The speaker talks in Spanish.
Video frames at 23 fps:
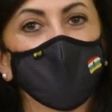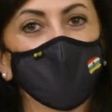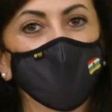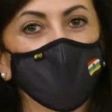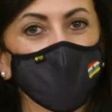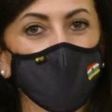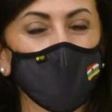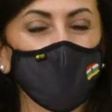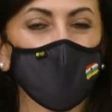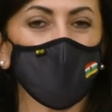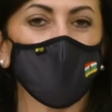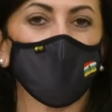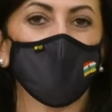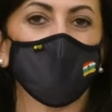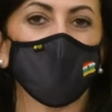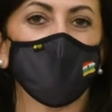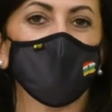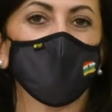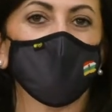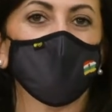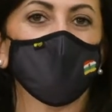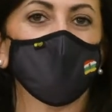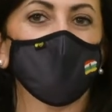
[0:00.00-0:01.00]

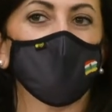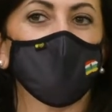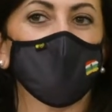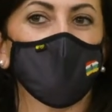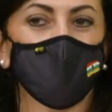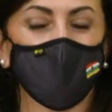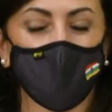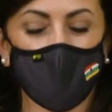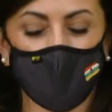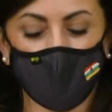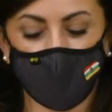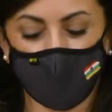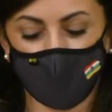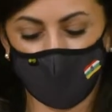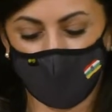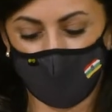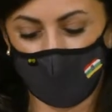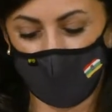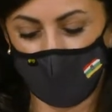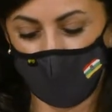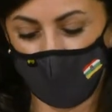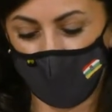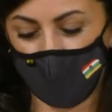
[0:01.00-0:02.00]
marzo, abril,
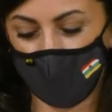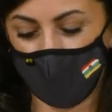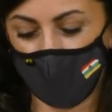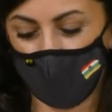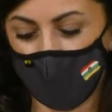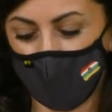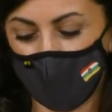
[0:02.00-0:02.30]
etc.